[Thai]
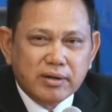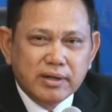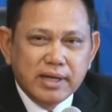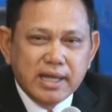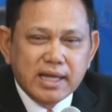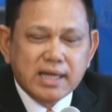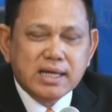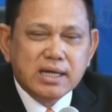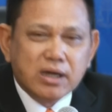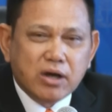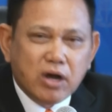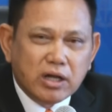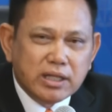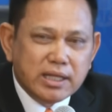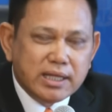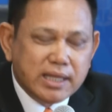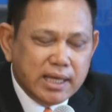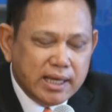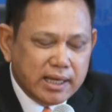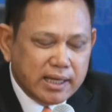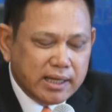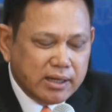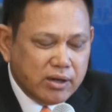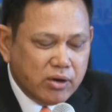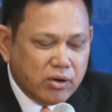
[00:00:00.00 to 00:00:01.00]
นี่คือข้อเท็จ
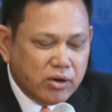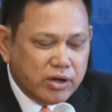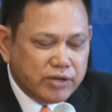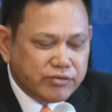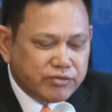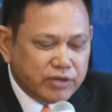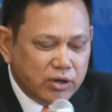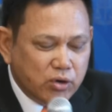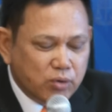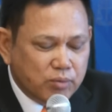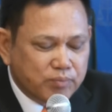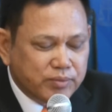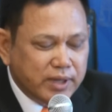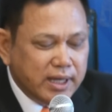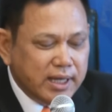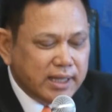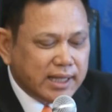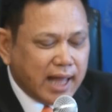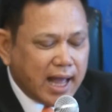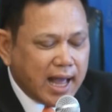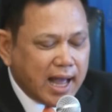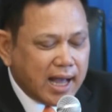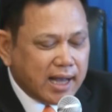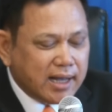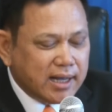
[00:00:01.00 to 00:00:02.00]
จริงโดยสรุปที่
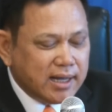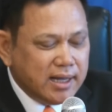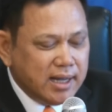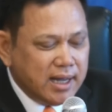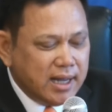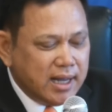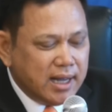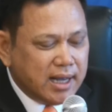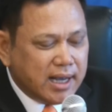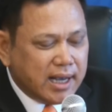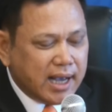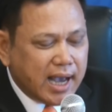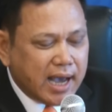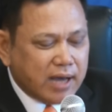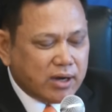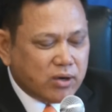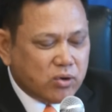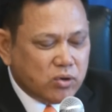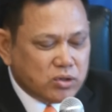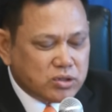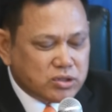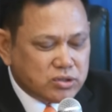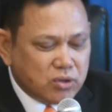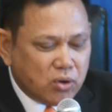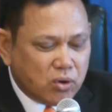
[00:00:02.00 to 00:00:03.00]
ทางงาน
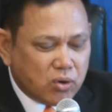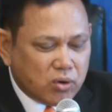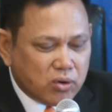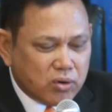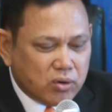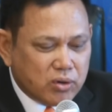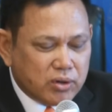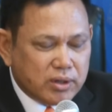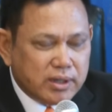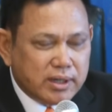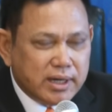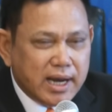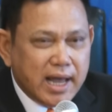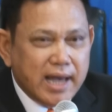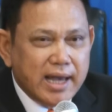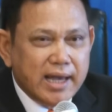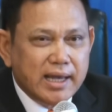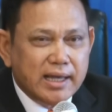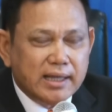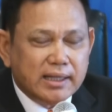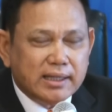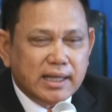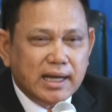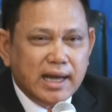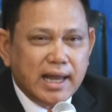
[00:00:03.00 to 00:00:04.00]
โฆษกได้
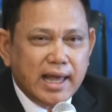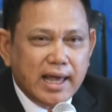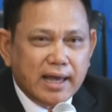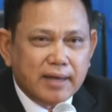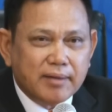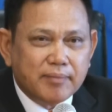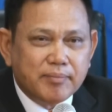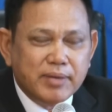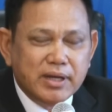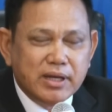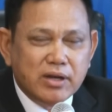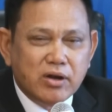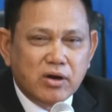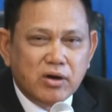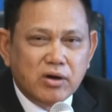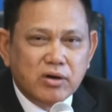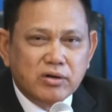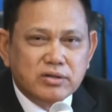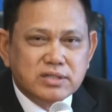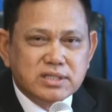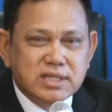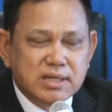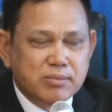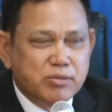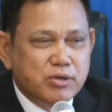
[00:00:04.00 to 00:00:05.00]
ถแถลงพี่น้อง
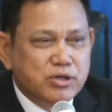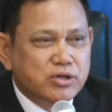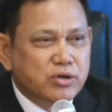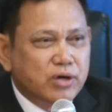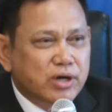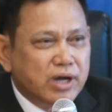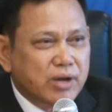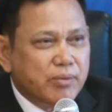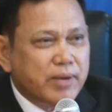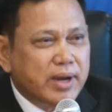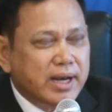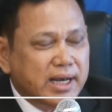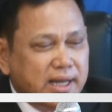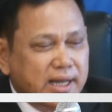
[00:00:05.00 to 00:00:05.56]
สื่อมวลชนในวัน